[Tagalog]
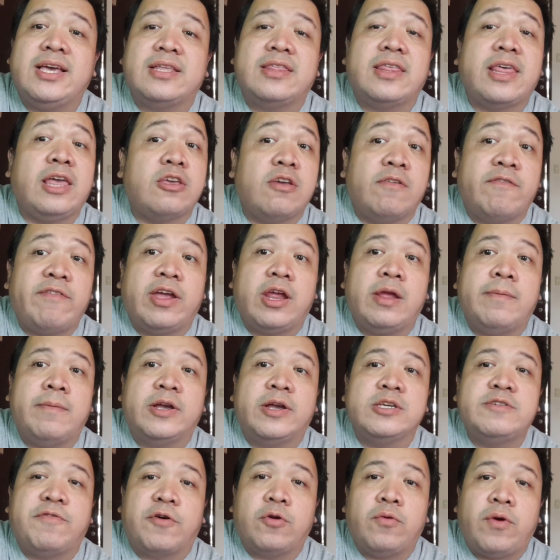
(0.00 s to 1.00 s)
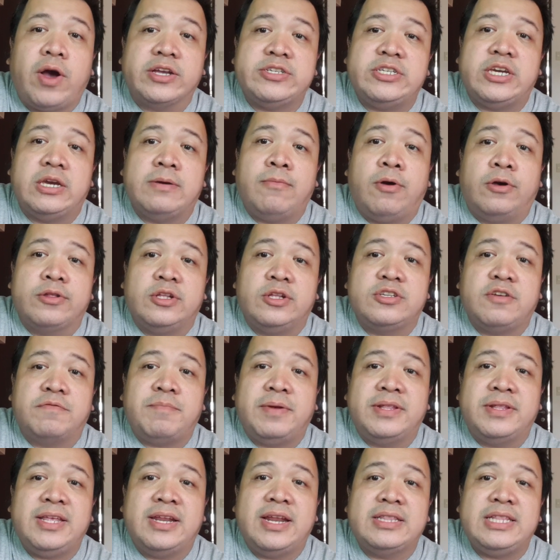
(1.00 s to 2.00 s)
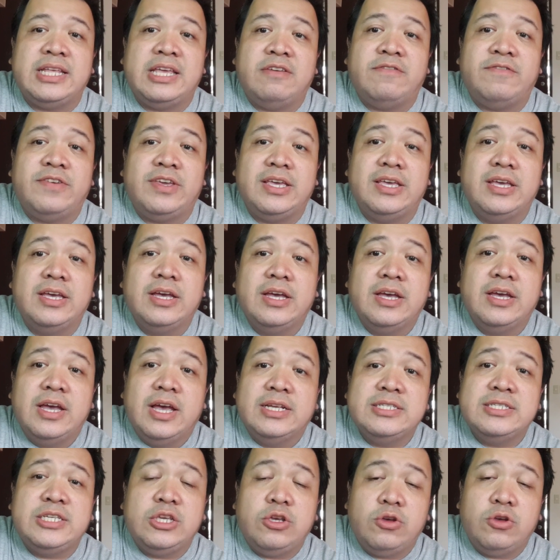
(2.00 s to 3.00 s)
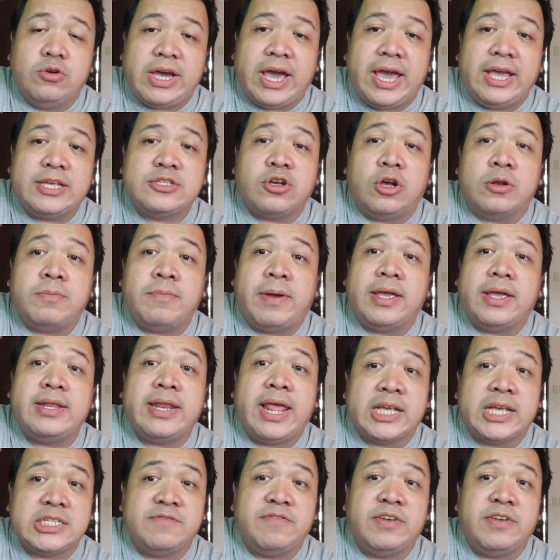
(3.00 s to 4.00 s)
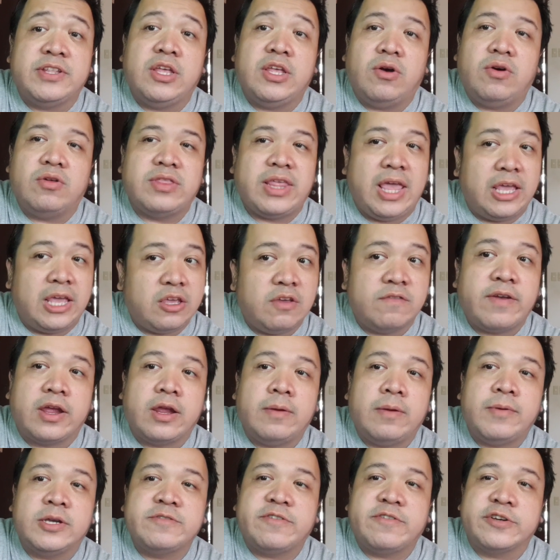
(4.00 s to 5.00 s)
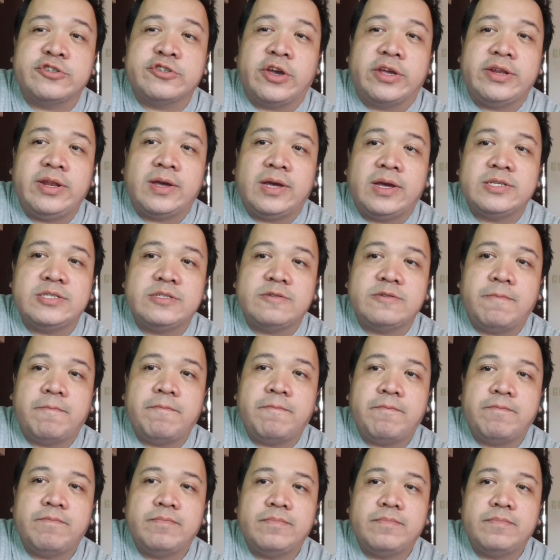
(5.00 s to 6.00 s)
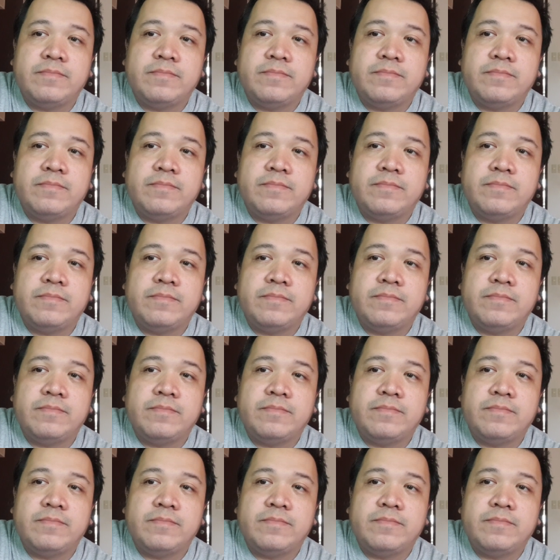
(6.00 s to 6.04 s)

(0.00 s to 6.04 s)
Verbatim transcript: think. Thank you very much for watching Models of Manila TV. See you guys on my next video. Thank you very much for joining us.